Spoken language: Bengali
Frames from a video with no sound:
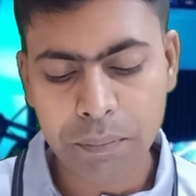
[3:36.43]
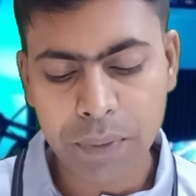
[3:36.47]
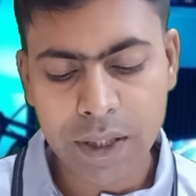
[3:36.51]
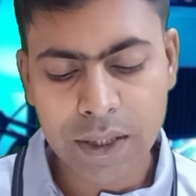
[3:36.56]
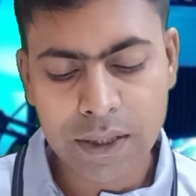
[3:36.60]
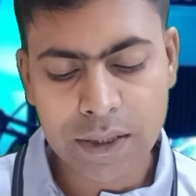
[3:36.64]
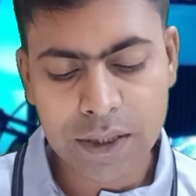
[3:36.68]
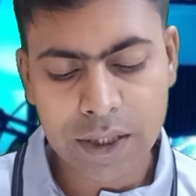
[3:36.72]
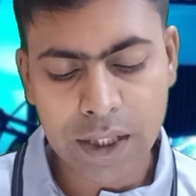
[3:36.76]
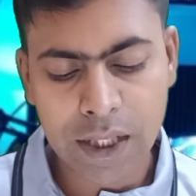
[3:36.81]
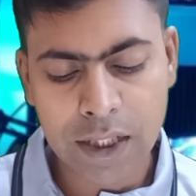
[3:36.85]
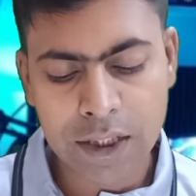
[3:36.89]

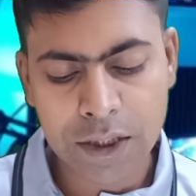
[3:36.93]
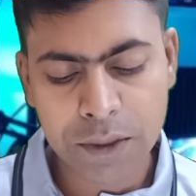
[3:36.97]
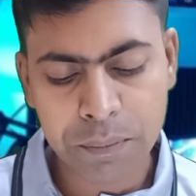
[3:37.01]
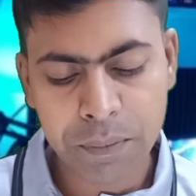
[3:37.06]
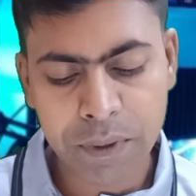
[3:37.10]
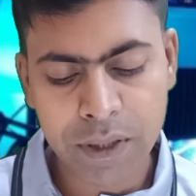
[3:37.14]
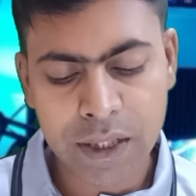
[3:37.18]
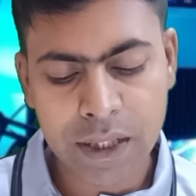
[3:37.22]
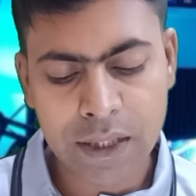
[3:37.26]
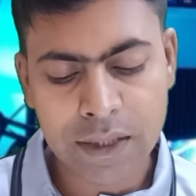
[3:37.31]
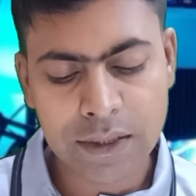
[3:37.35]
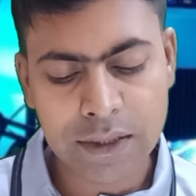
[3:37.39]
বেস্ট
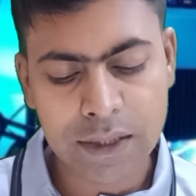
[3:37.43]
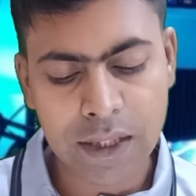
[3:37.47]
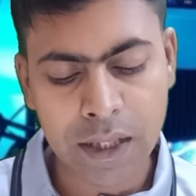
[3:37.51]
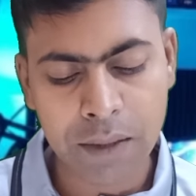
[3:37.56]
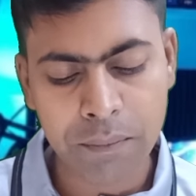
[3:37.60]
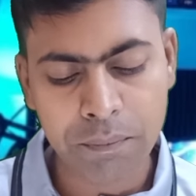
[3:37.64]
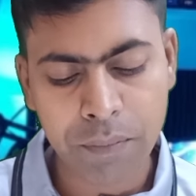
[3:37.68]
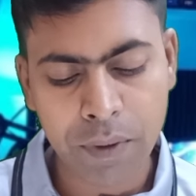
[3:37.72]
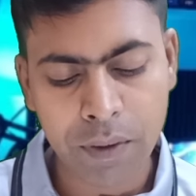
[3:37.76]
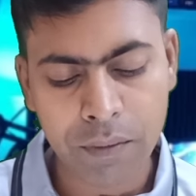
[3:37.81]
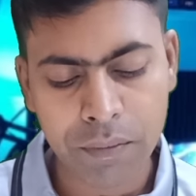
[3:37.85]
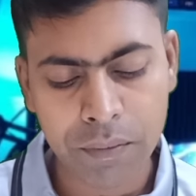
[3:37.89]
এক্সপিরিয়েন্স অ্যান্ড
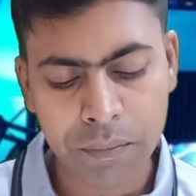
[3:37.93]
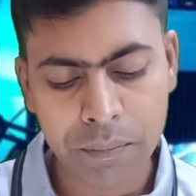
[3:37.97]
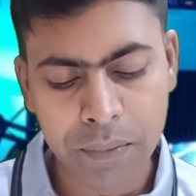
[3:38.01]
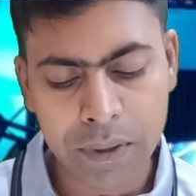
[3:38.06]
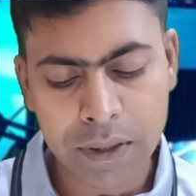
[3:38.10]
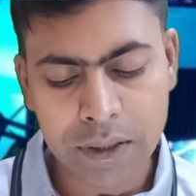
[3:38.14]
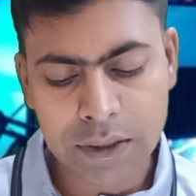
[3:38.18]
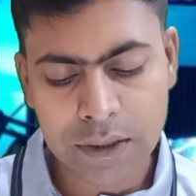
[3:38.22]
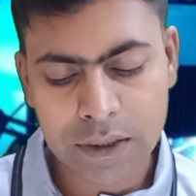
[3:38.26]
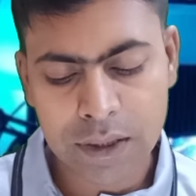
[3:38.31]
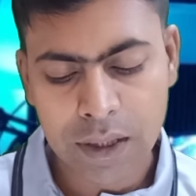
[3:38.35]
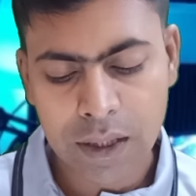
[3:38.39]

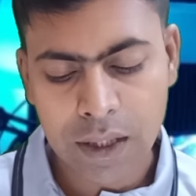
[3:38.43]
পারফরমেন্স